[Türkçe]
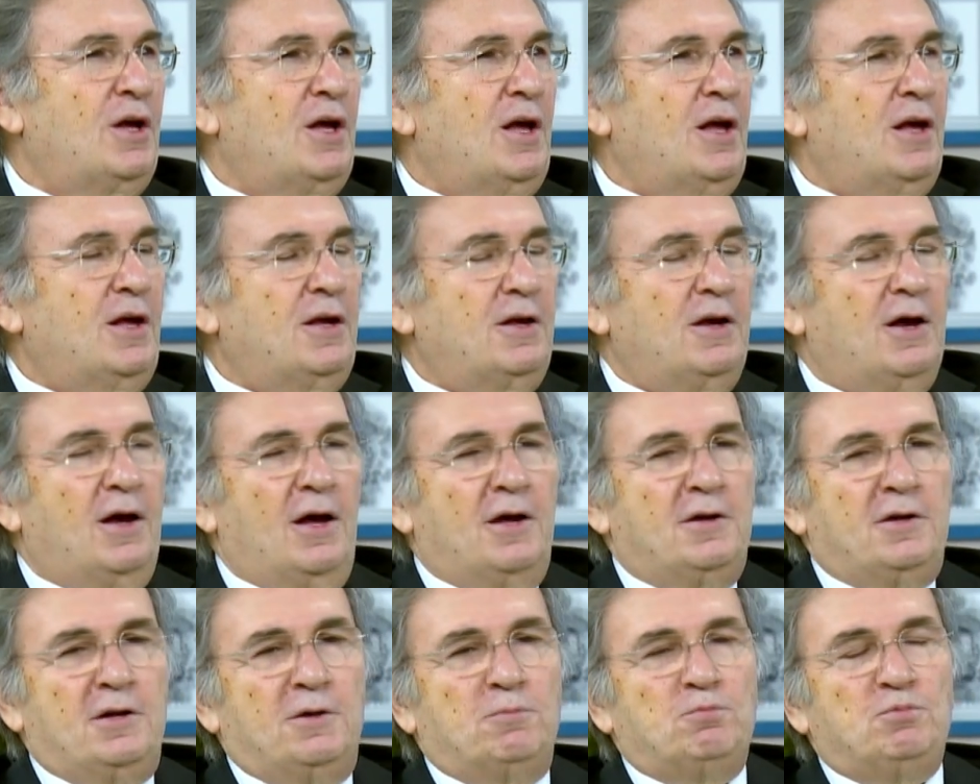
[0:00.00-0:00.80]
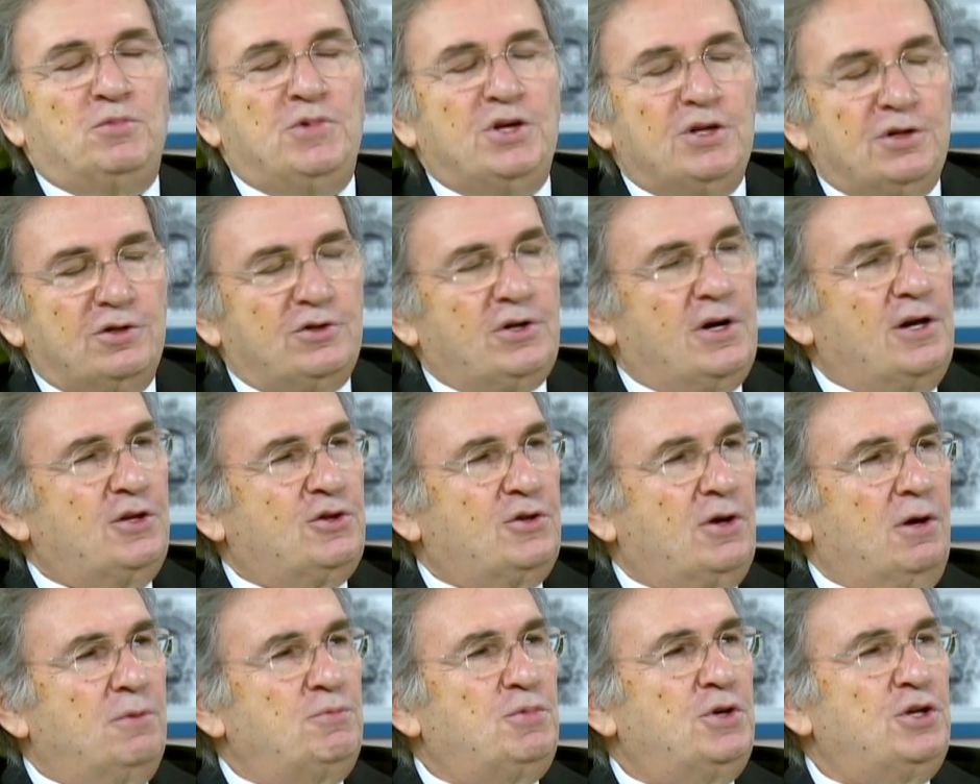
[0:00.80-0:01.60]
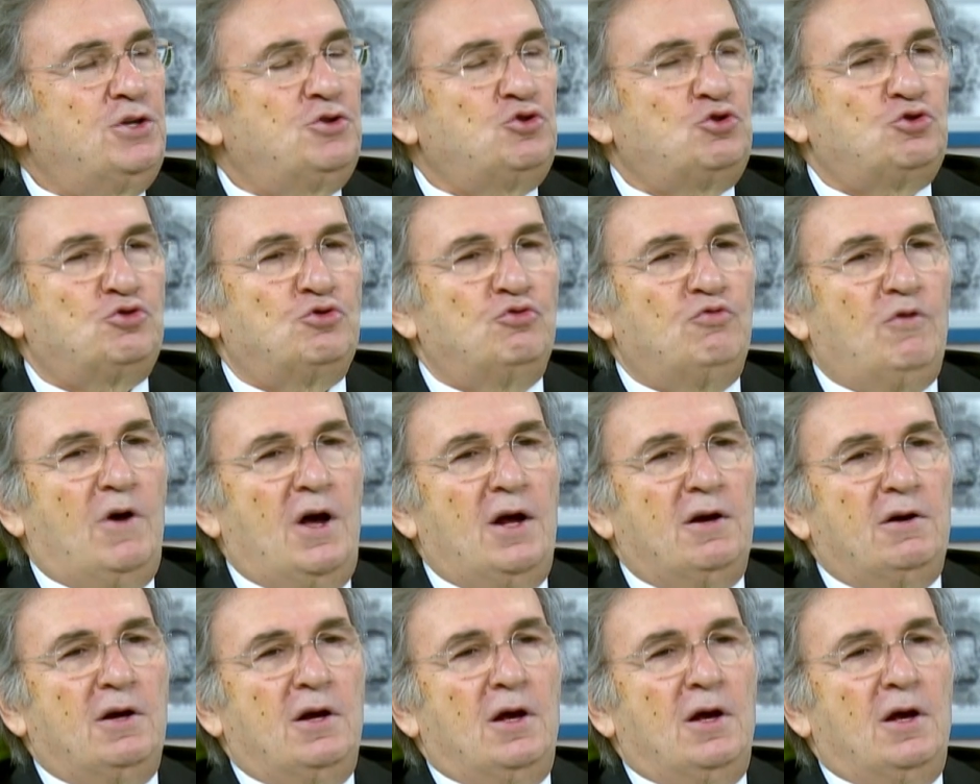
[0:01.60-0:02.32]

Yani bir de tabii şu var.